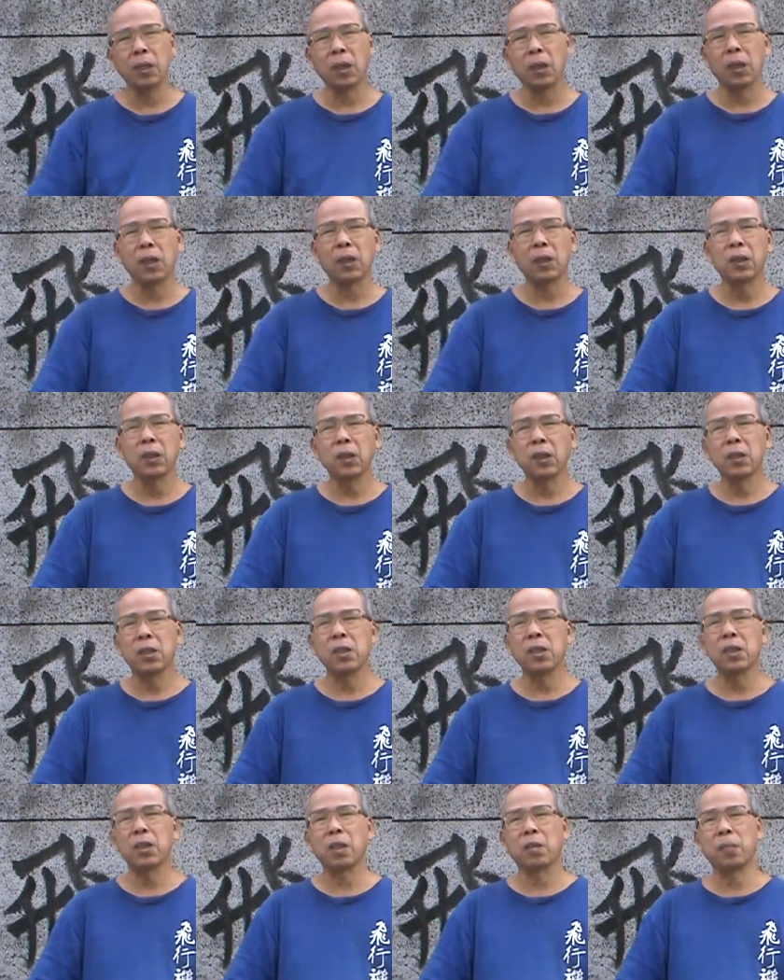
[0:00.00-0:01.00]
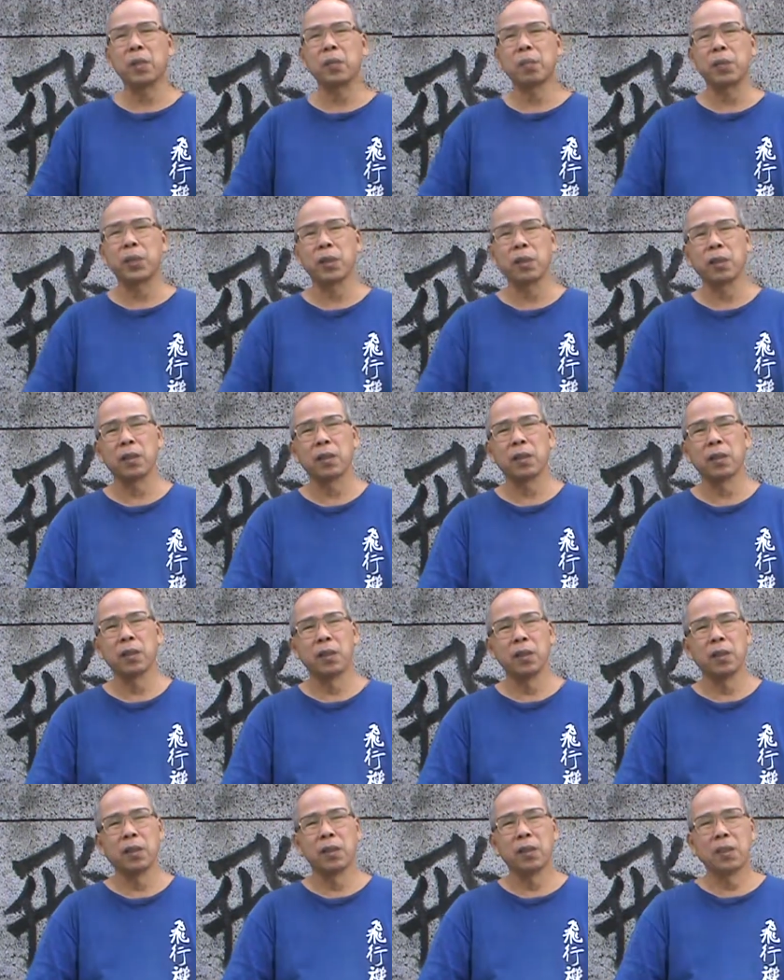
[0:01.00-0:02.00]
啊，姓陈名平，
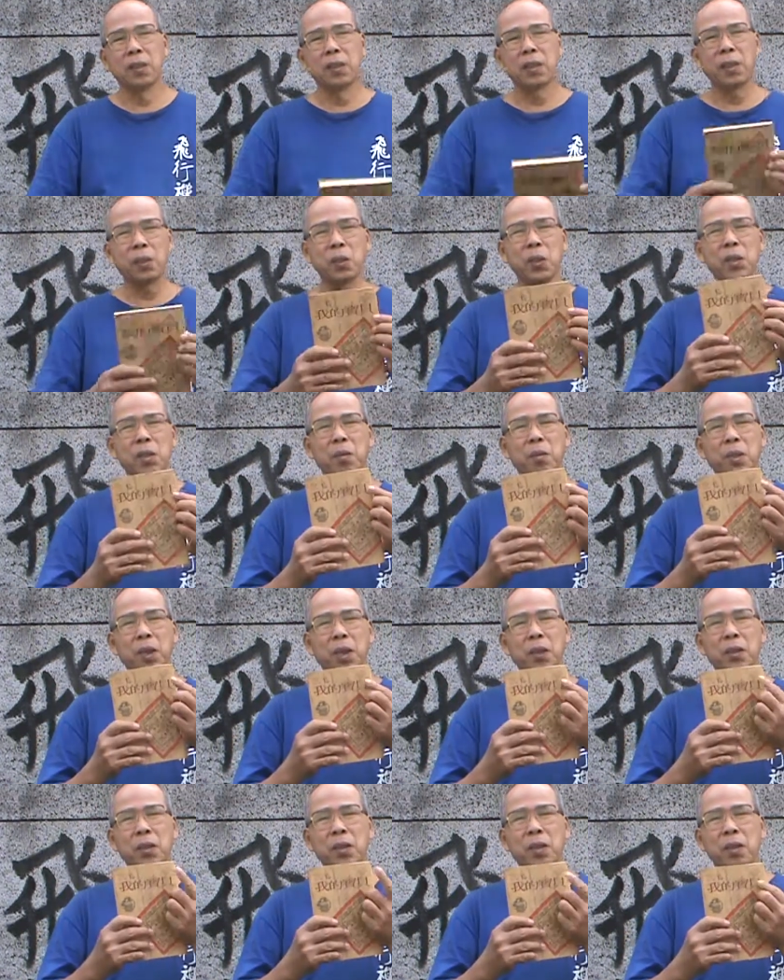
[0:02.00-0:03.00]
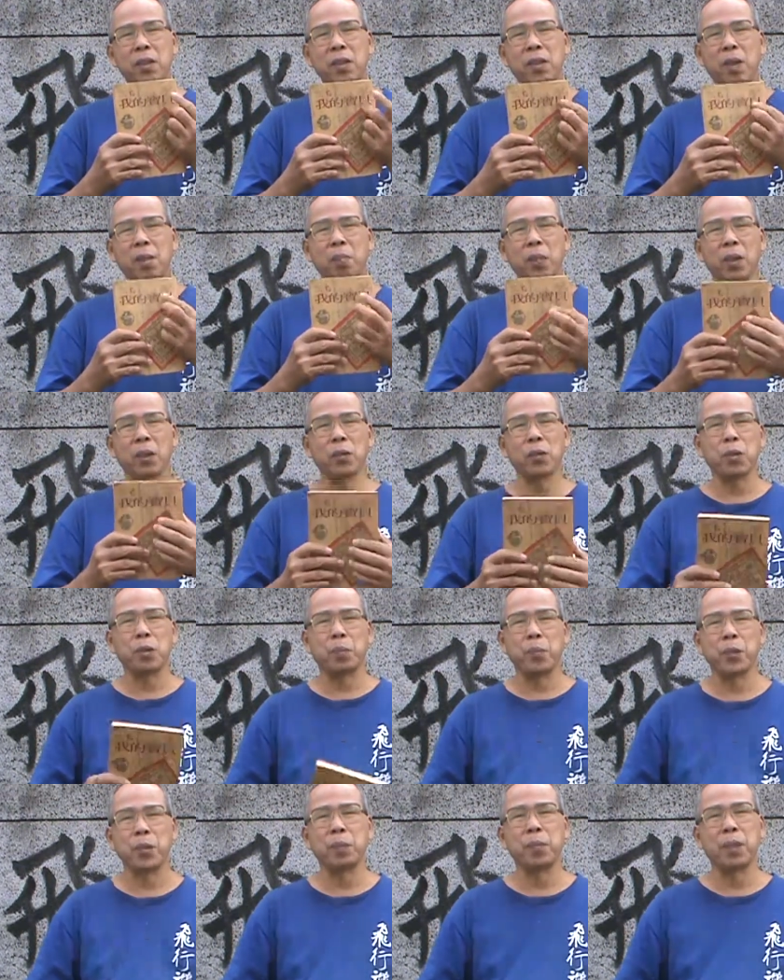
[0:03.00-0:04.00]
那为什么他会叫三毛做
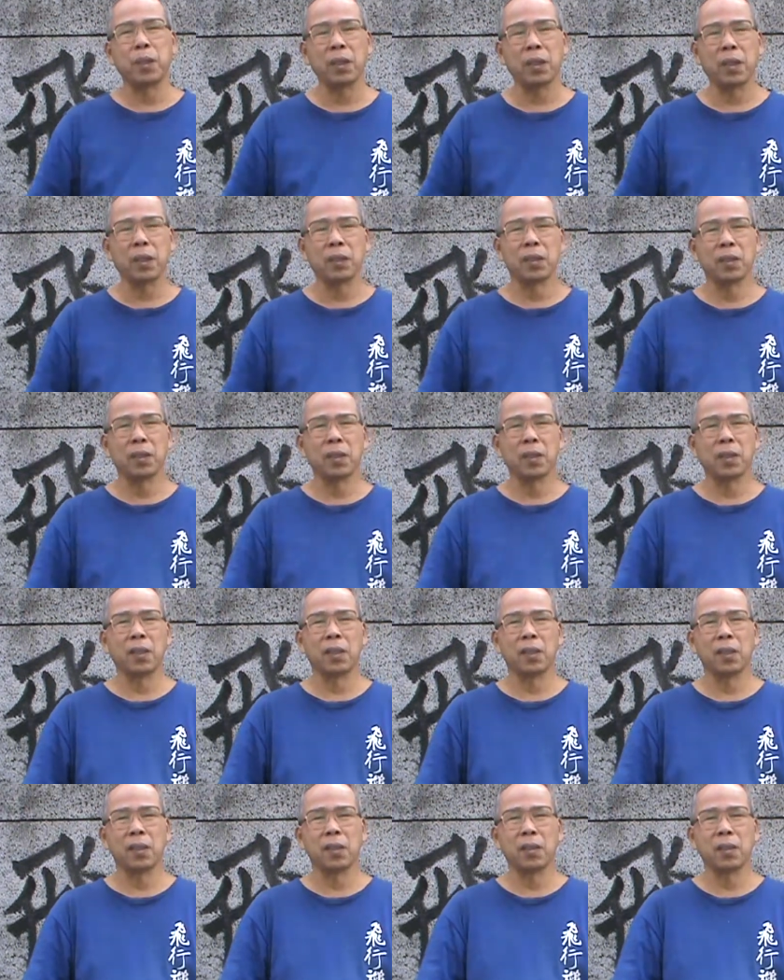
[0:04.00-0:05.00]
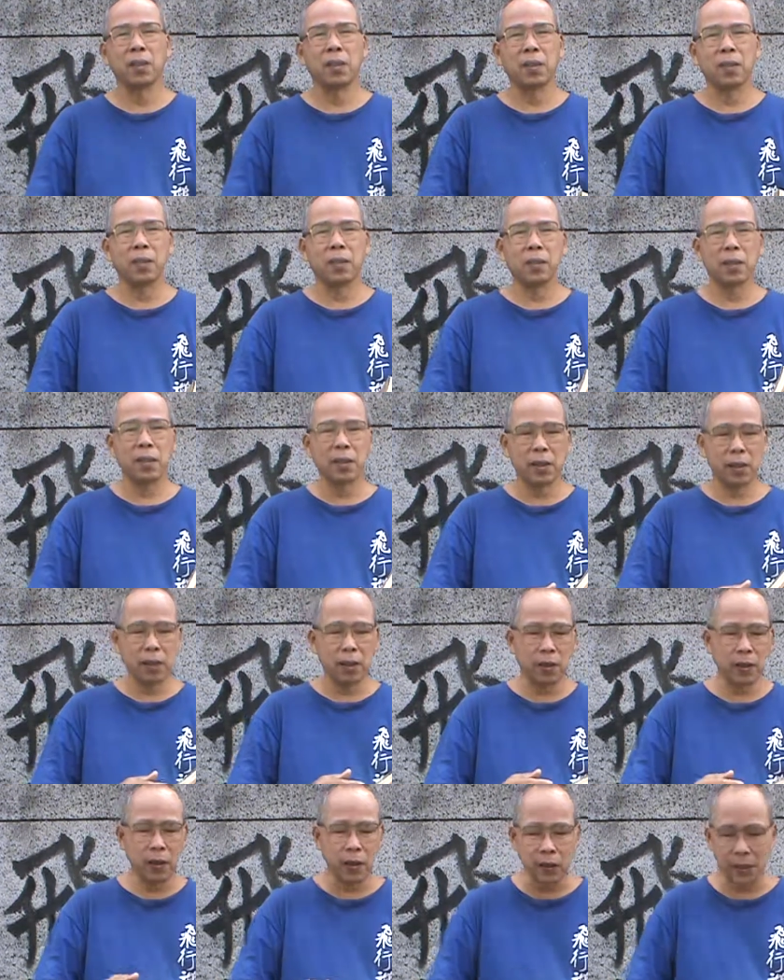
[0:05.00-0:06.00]
笔名呢？啊，
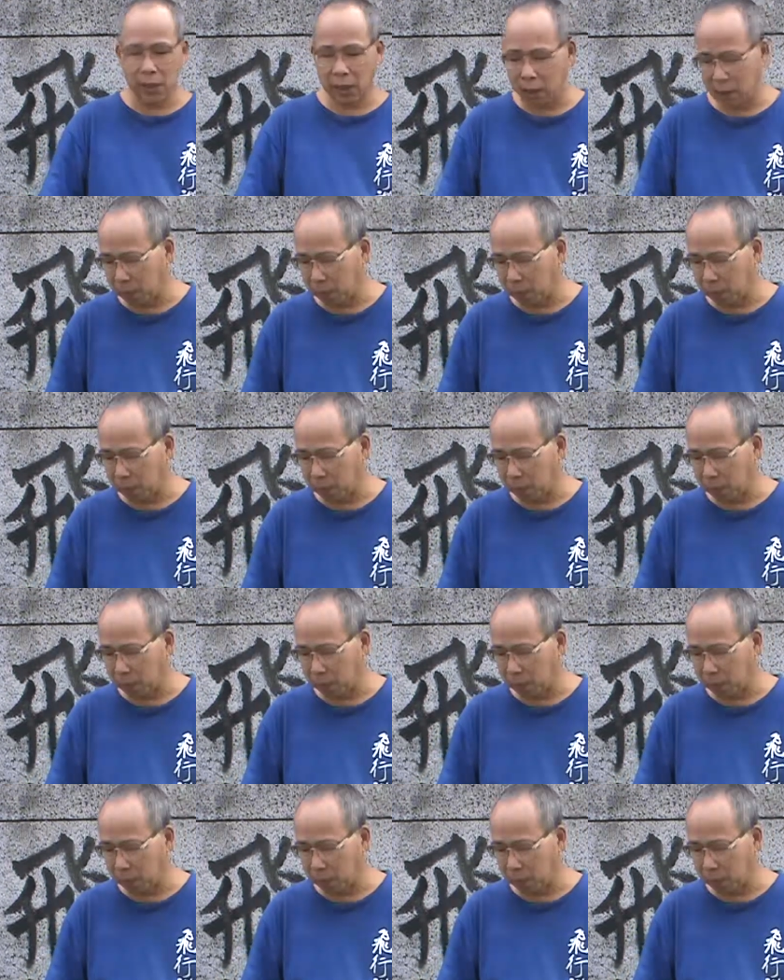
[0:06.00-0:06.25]
头上三